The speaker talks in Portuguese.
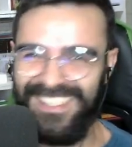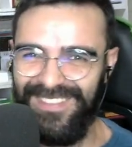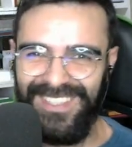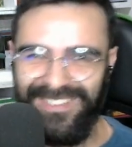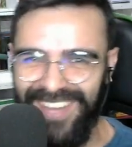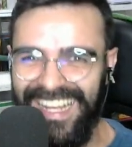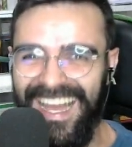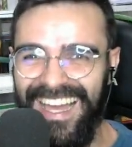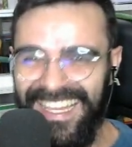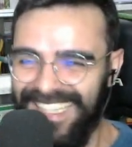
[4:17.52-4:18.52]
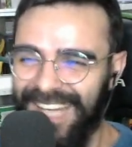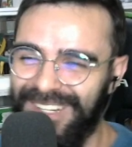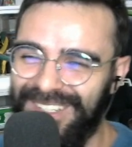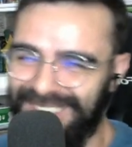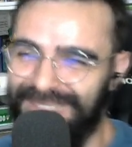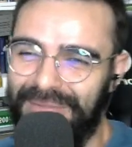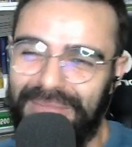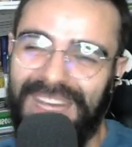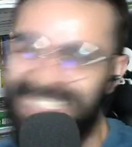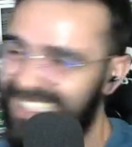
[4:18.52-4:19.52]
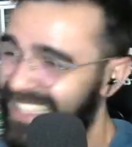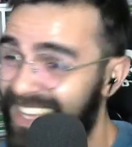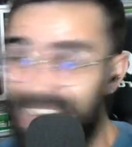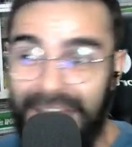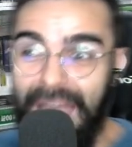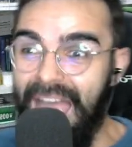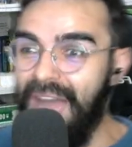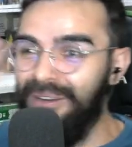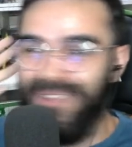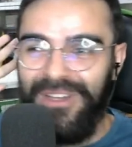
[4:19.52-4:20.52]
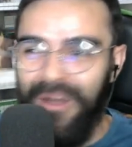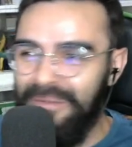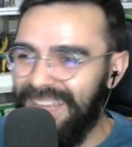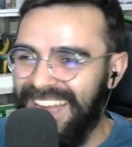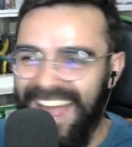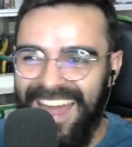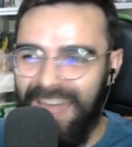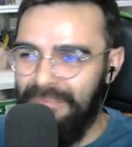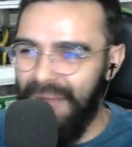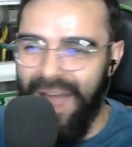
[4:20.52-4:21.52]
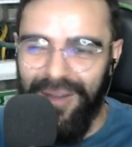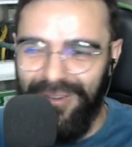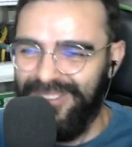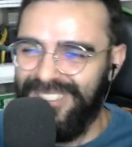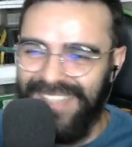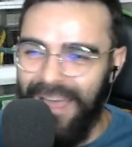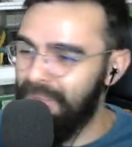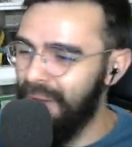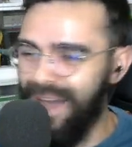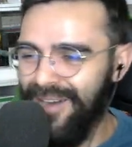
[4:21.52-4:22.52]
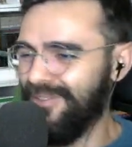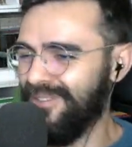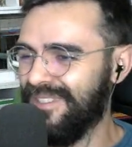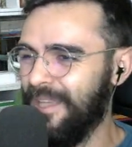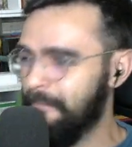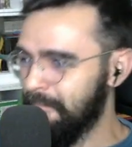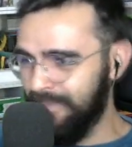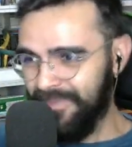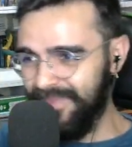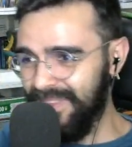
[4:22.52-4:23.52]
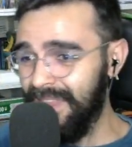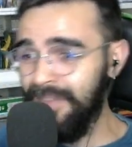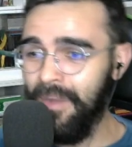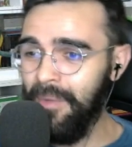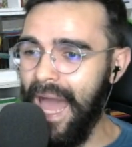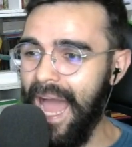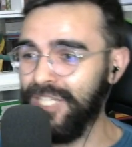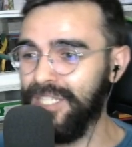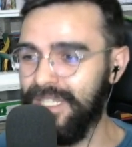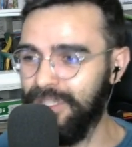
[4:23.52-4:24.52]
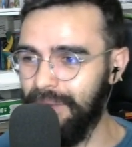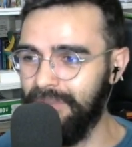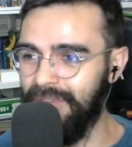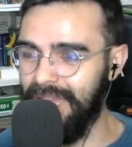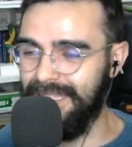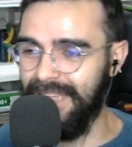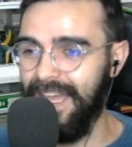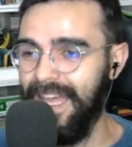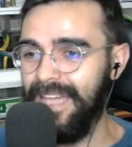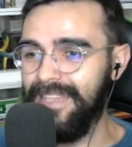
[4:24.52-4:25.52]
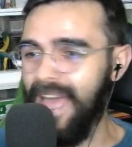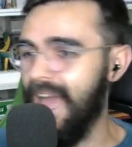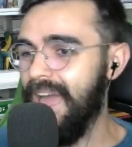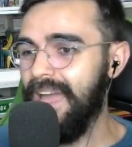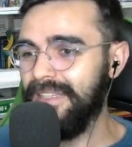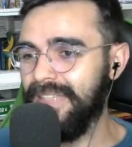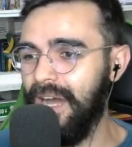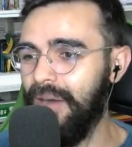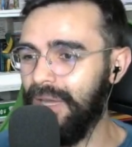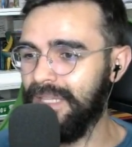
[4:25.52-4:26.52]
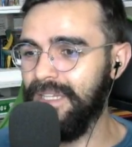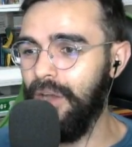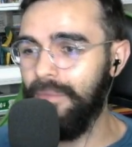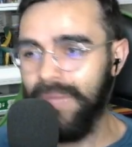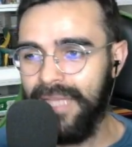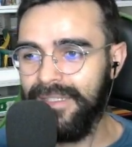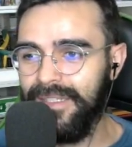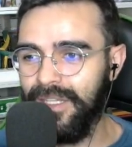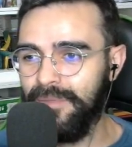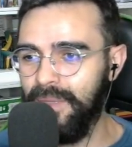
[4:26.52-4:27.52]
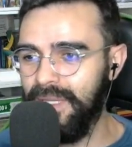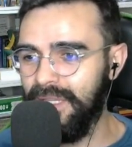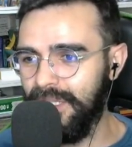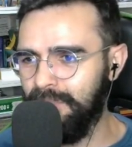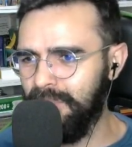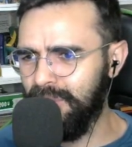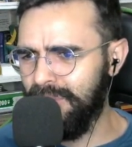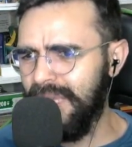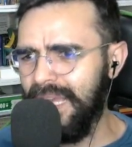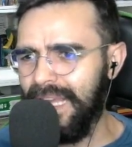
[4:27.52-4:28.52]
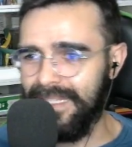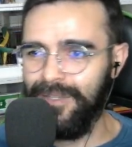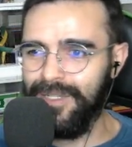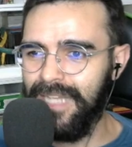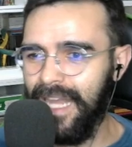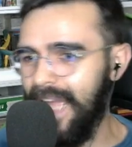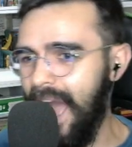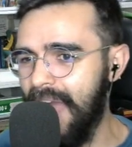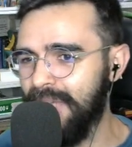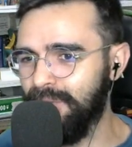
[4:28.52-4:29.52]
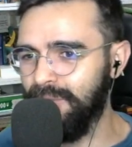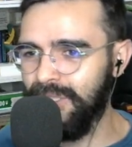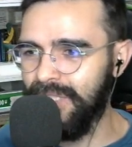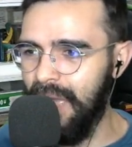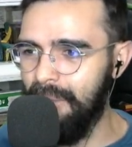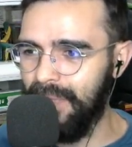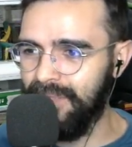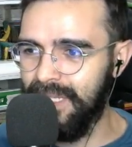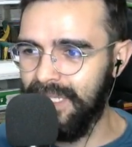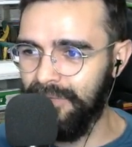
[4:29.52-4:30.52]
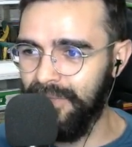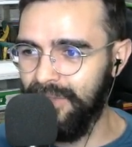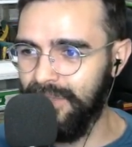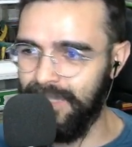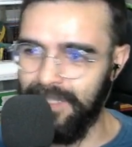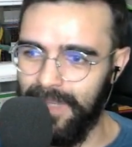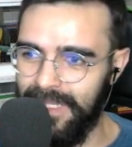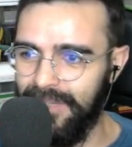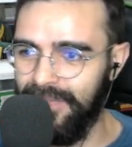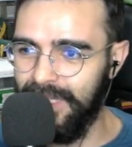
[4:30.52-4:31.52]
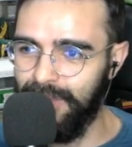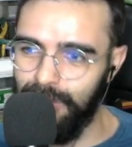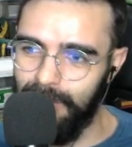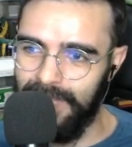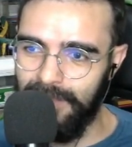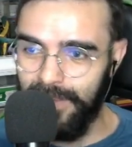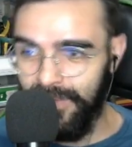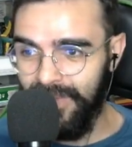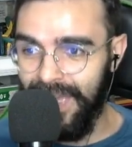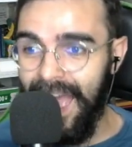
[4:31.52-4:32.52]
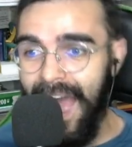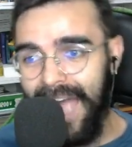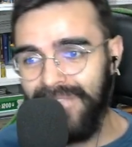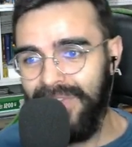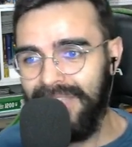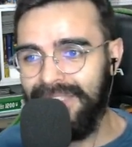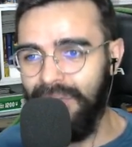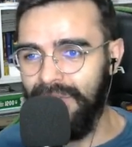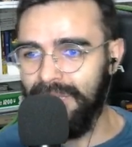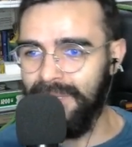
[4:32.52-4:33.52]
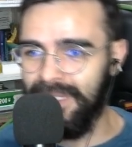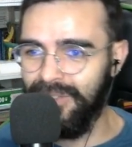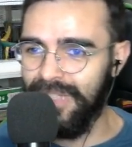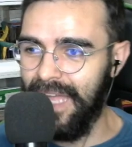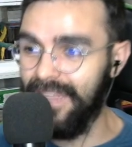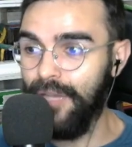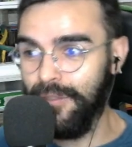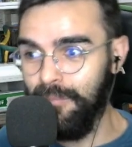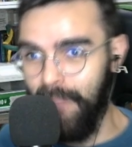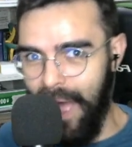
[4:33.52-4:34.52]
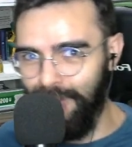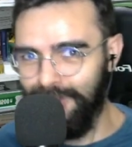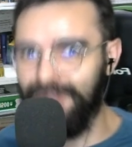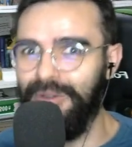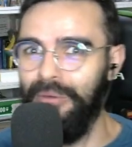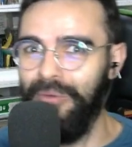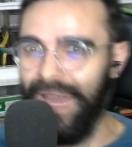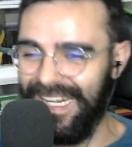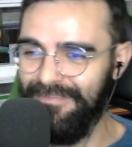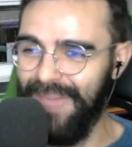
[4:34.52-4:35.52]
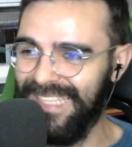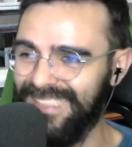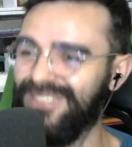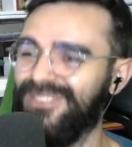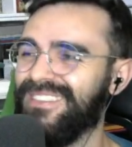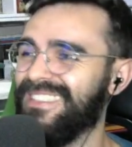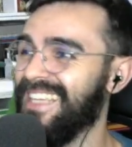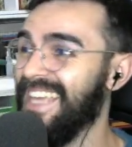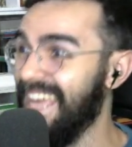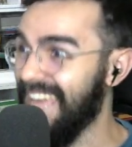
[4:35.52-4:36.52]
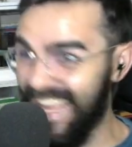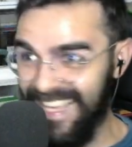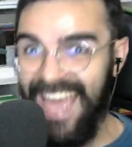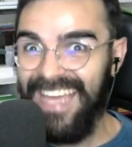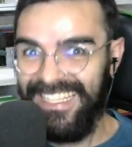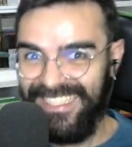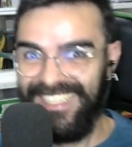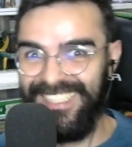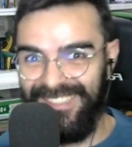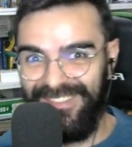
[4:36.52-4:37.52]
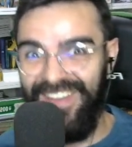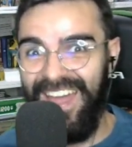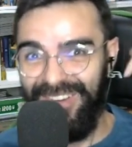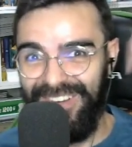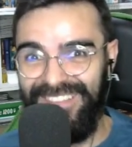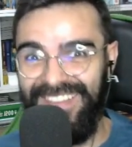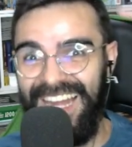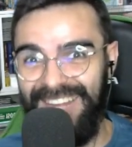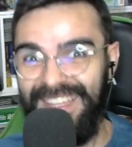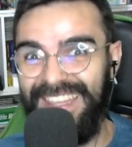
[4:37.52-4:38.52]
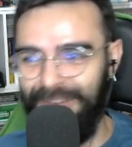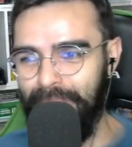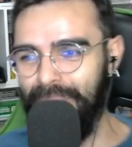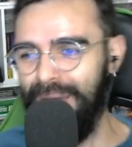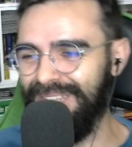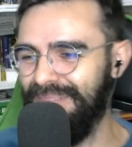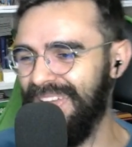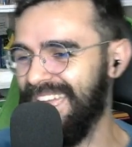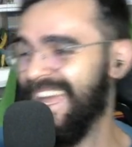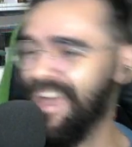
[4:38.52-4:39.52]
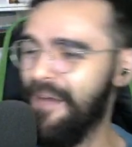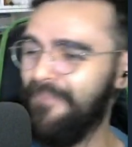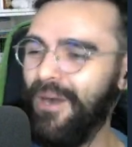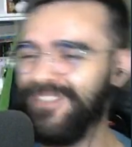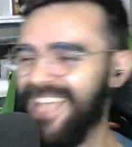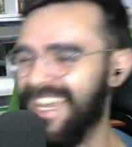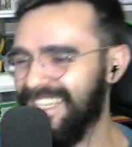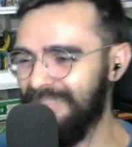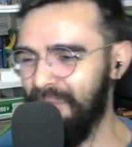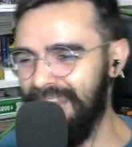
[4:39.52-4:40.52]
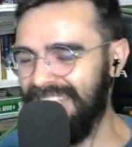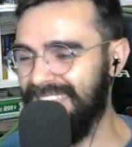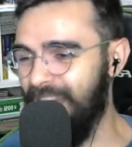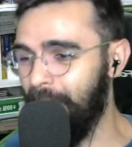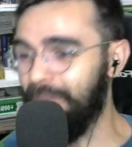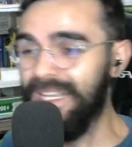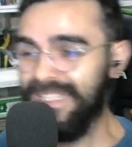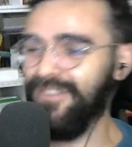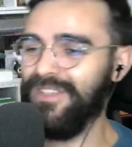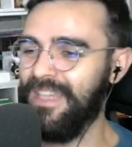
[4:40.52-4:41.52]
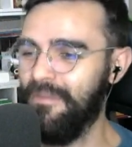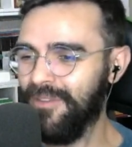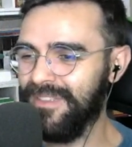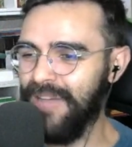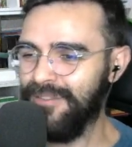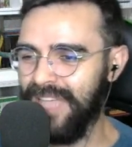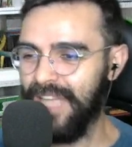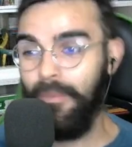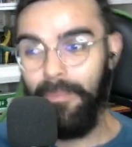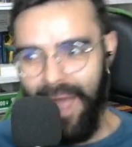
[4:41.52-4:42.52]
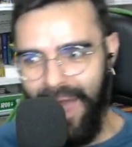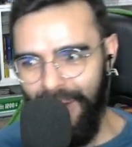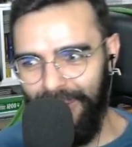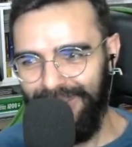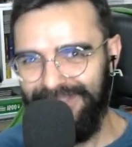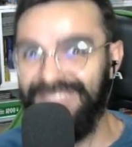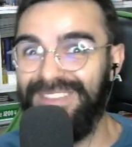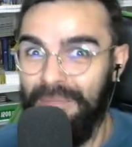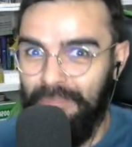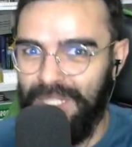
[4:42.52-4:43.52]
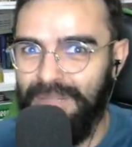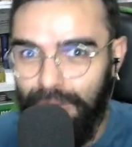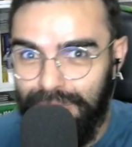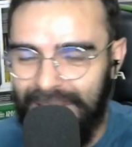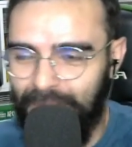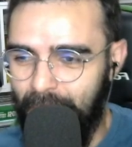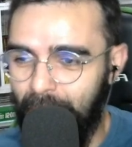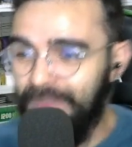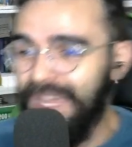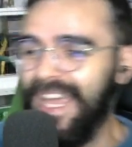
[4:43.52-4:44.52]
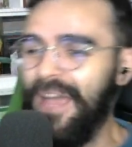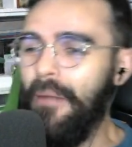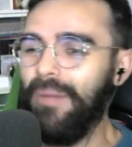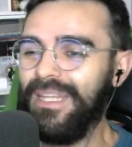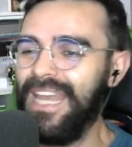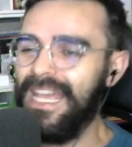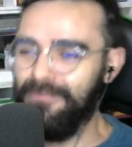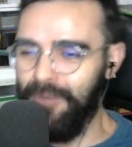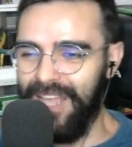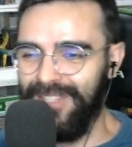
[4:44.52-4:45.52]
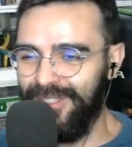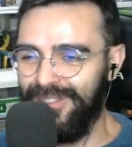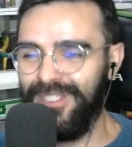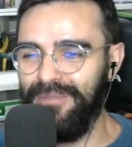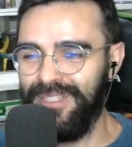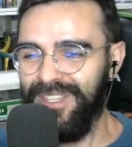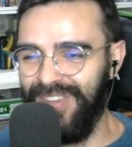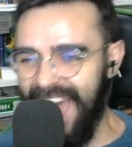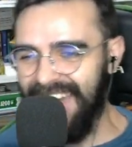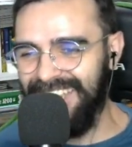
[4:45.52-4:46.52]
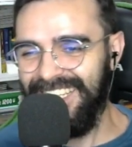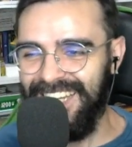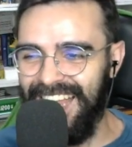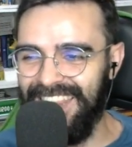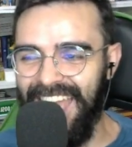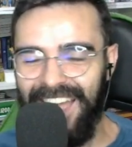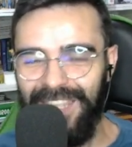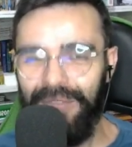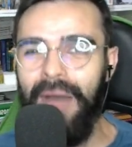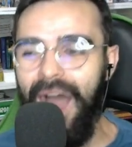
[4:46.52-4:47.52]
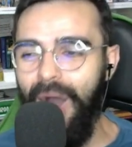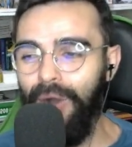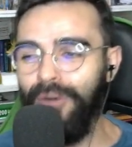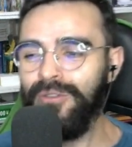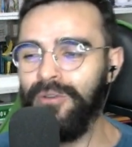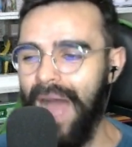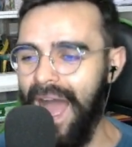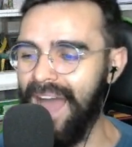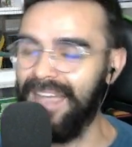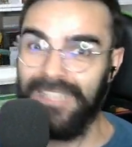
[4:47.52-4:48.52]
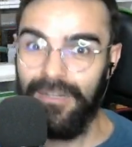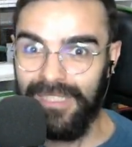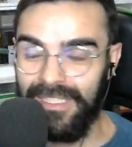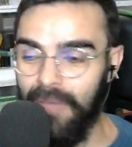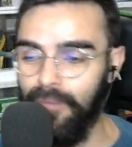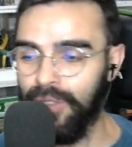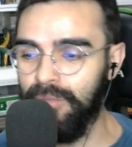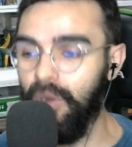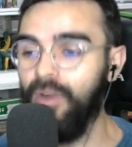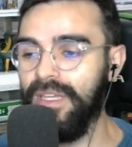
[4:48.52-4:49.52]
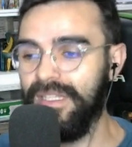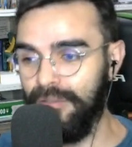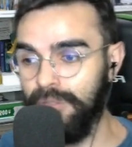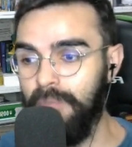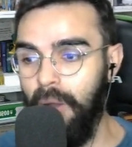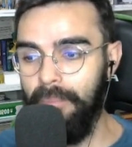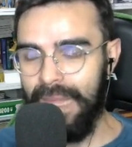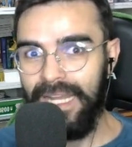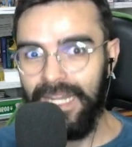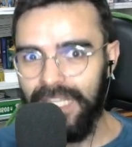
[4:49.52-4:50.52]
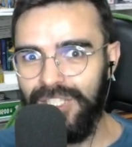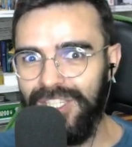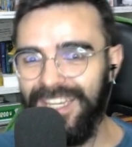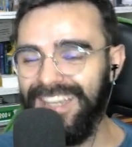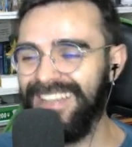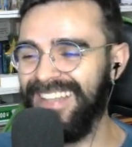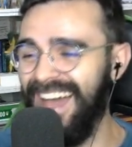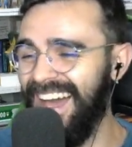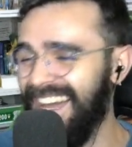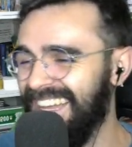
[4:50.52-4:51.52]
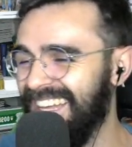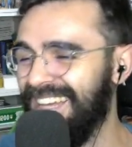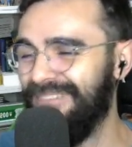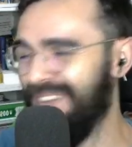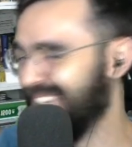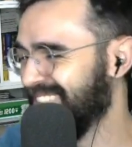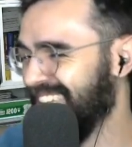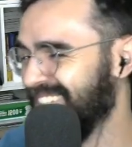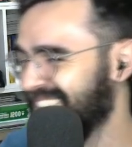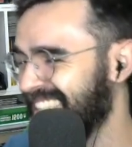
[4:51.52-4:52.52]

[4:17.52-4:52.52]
vídeo vai cair né, no YouTube, mas. É o um nome, cara. É paus. É paus. Vamos lá, a gente tem sobrevivência, né? Então, aqui, ó, ambientes inóspitos, caçadores ilegais, o mundo está repleto de desafios e você precisa fazer tudo para sobreviver. Às vezes, talvez precise usar até os paus como alimentos. E é isso, a gente vai, vai alimentar com pau também. Montaria e exploração. Se você montar um certo pau, você pode montar no pau, poderá explorar todos os tipos de lugares, seja na terra, no mar ou no ar. Então isso aqui é muito bom. E tem uns pau bem grande, tá? Meu Deus.